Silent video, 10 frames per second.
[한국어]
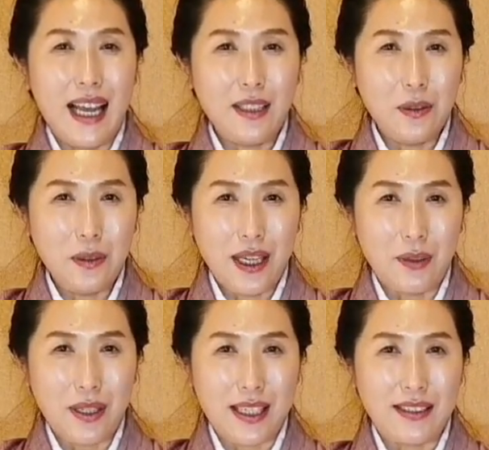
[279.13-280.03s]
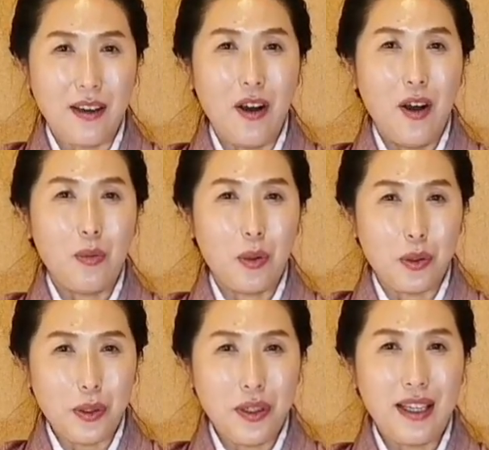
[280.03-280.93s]
한토라고 해서
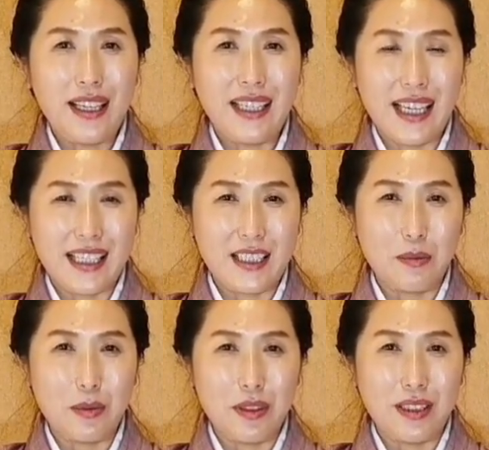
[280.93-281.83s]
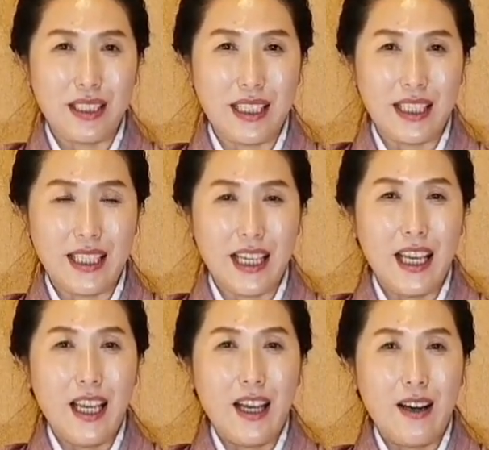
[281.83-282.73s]
보조 역할을 하시는
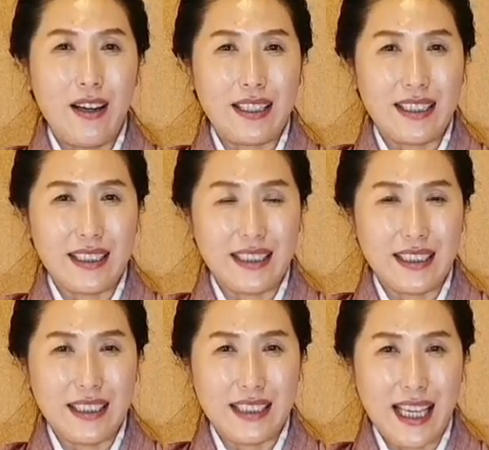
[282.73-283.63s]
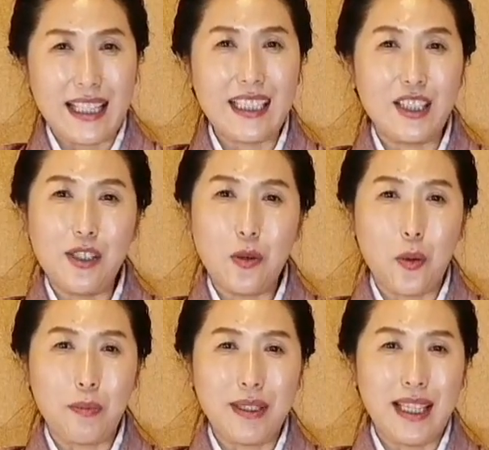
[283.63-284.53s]
분들이 어, 그 잔을
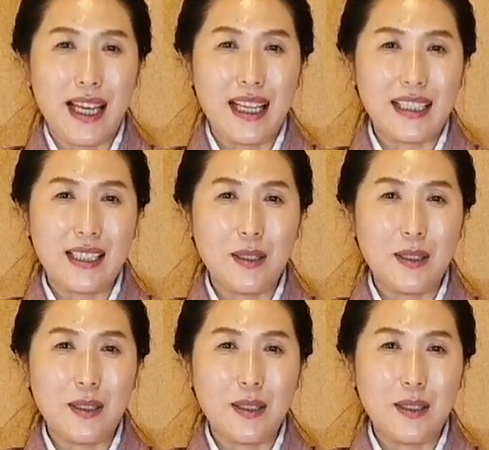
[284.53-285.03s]
들고 옵니다.